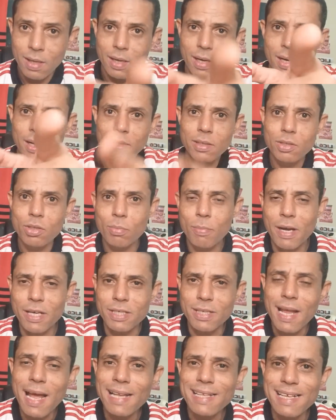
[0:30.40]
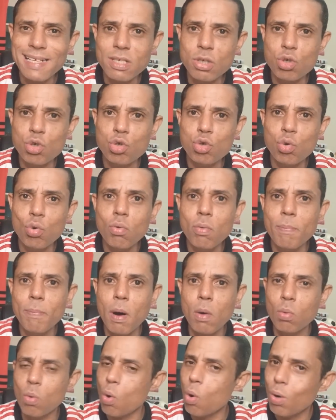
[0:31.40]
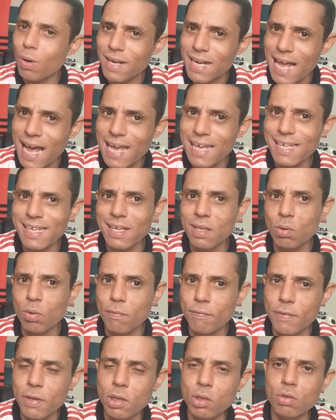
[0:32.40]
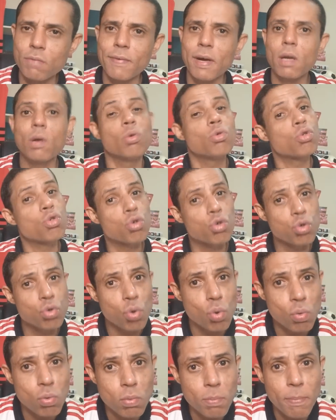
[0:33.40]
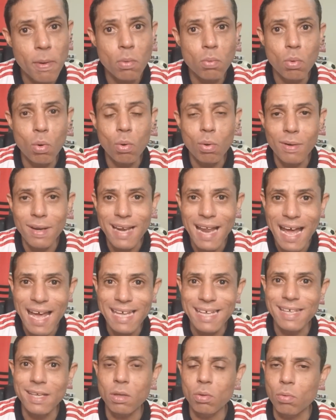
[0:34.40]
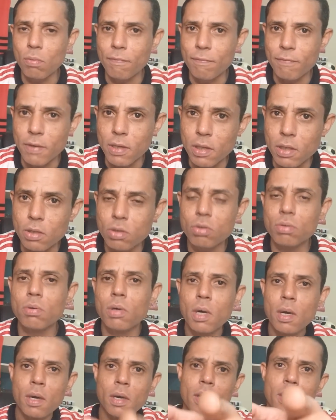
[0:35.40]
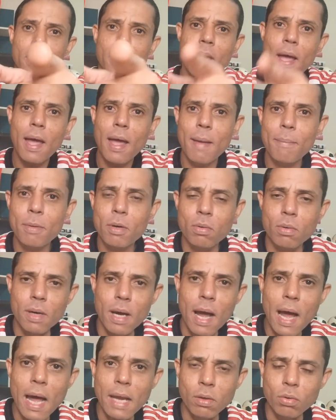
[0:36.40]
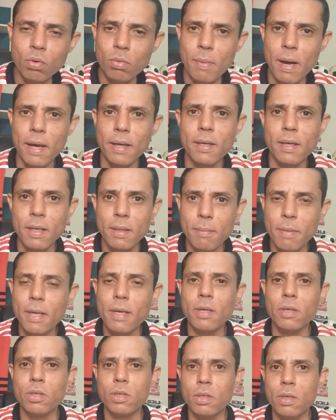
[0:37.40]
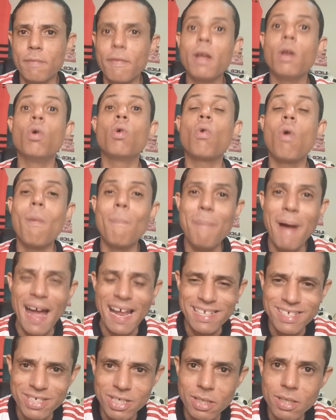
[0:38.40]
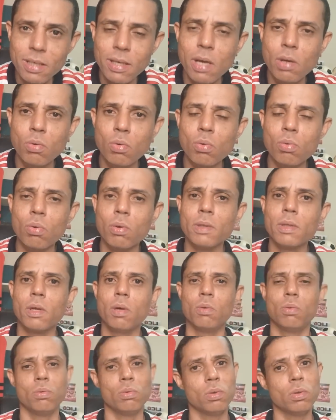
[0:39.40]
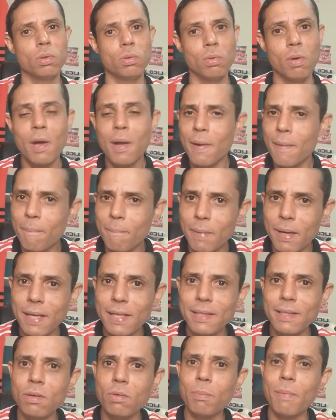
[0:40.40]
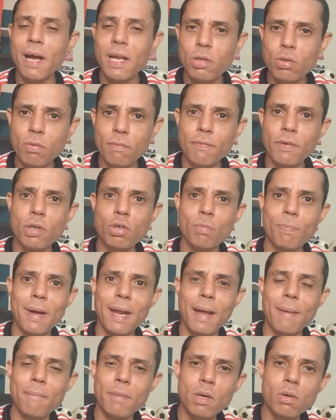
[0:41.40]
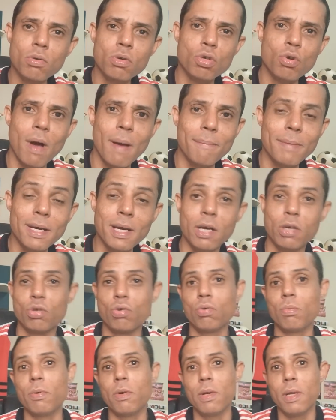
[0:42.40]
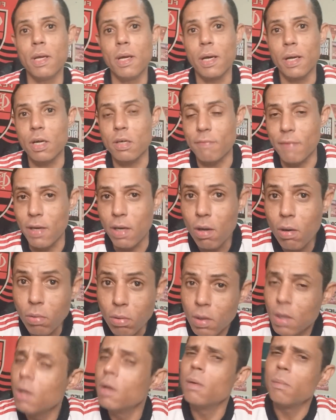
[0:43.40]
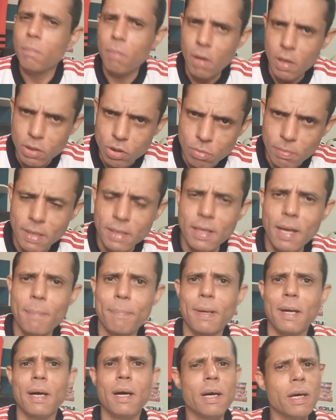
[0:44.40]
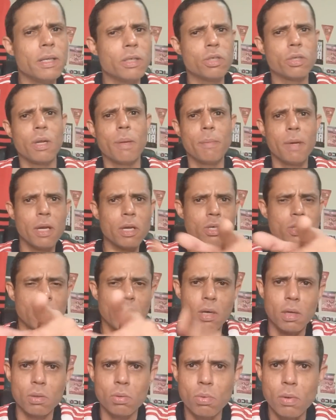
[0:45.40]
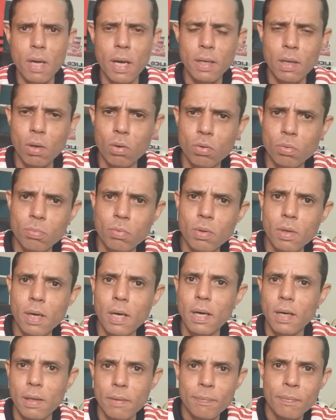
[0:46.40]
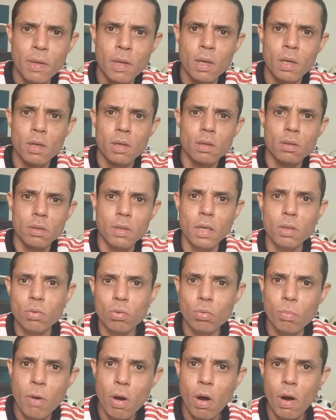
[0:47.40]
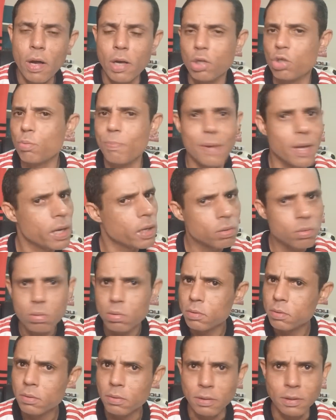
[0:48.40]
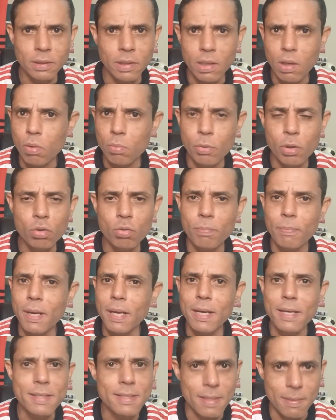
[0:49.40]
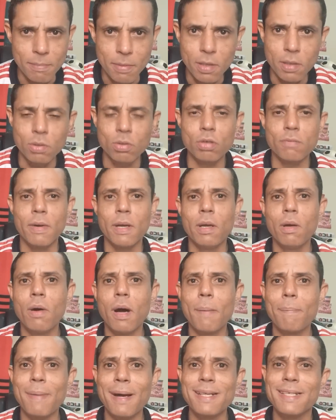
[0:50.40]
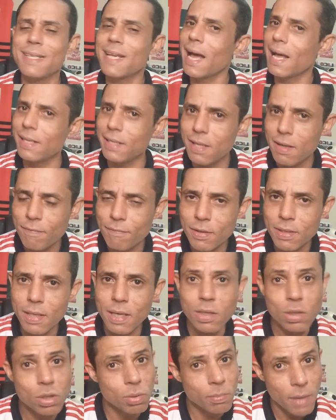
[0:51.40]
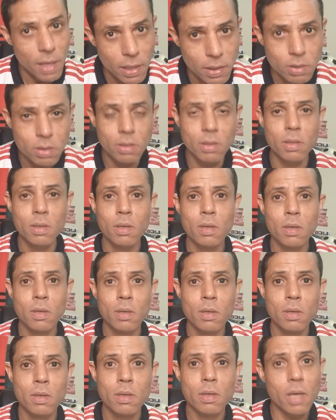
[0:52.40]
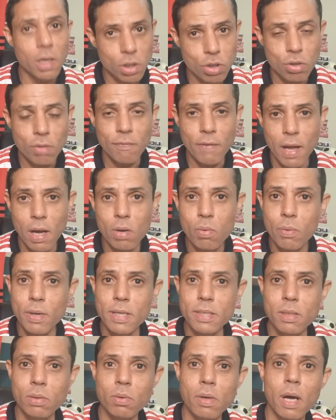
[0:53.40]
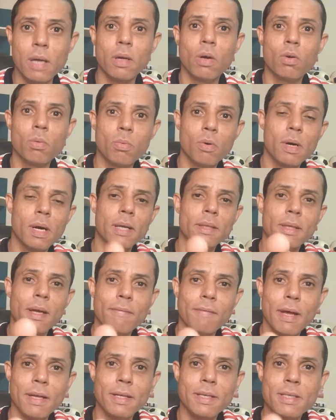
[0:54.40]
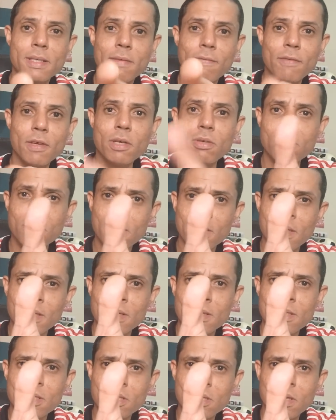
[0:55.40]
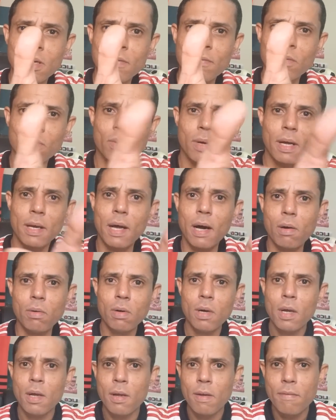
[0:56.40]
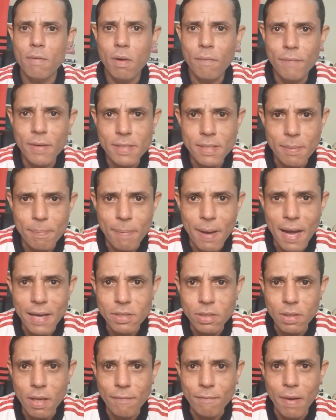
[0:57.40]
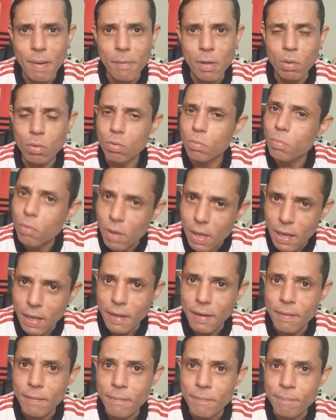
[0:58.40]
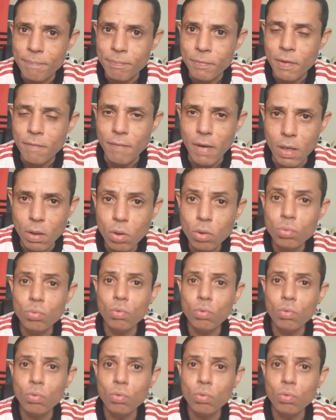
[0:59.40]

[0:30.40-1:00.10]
Antes de mais nada, subam o like no vídeo, valeu? Subam o like no vídeo. Quebre o galho do Marquinhos Meriti, valeu? Compartilhem o conteúdo. Mande, mande o vídeo para amigos ou amigas rubro-negras, valeu? Pode mandar para antes também, chegando no canal Urubucan. Dentro do maior respeito, serão muito bem recebidos. Valeu, rapaziada. E, evidentemente, quem estiver conhecendo o canal Urubucá através desse vídeo, se inscrevam no canal, venham fazer parte da família Urubucá. Valeu,